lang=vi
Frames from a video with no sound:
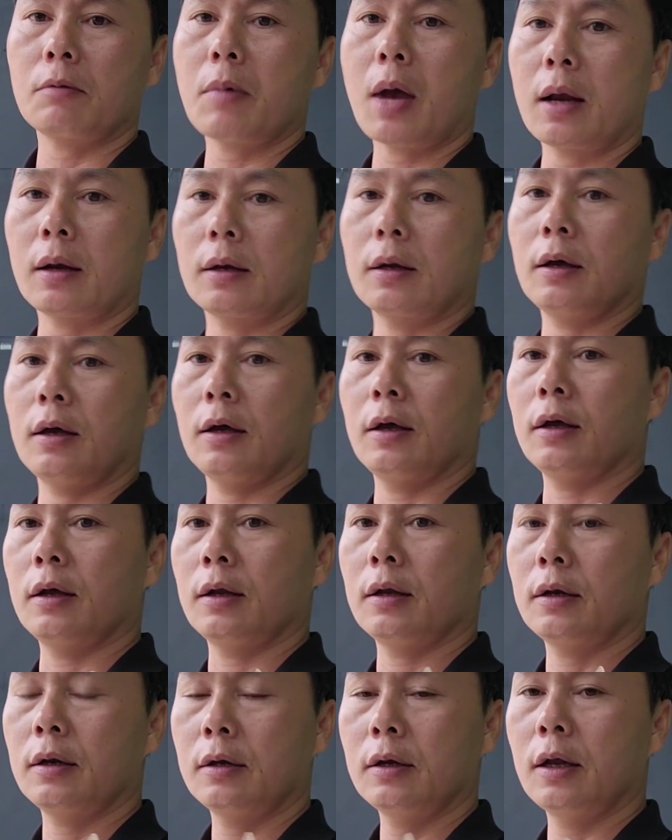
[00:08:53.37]
các bạn ờ,
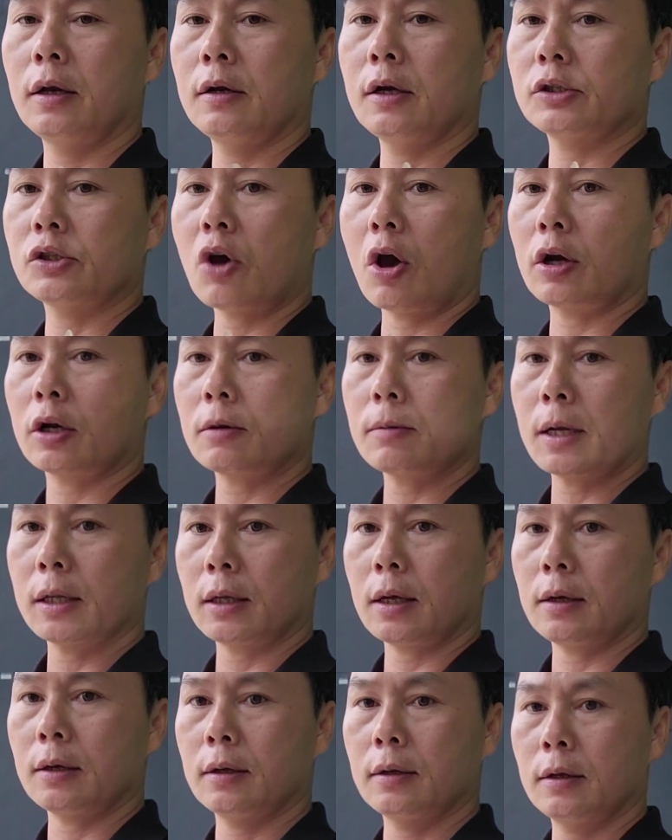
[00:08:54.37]
nên lựa chọn các bạn
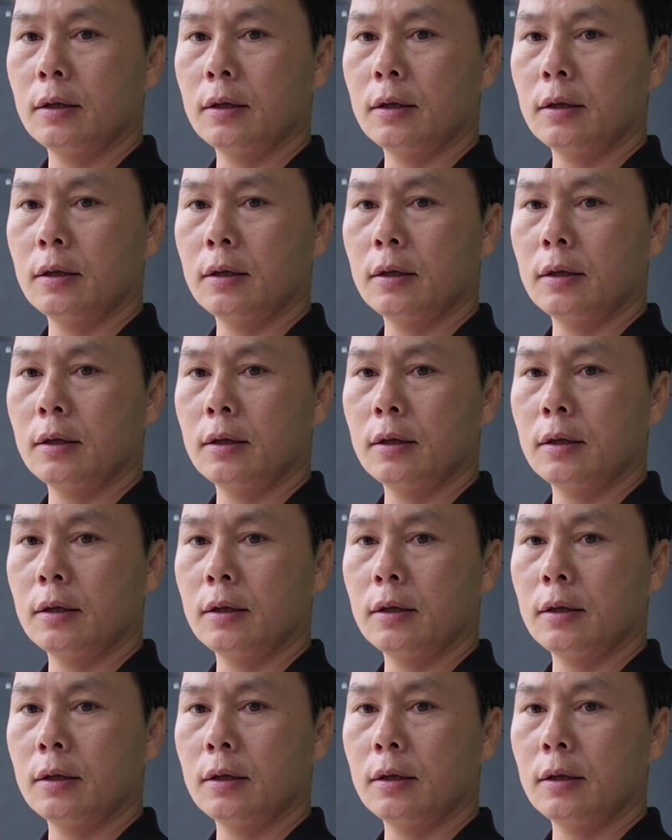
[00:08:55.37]
nhé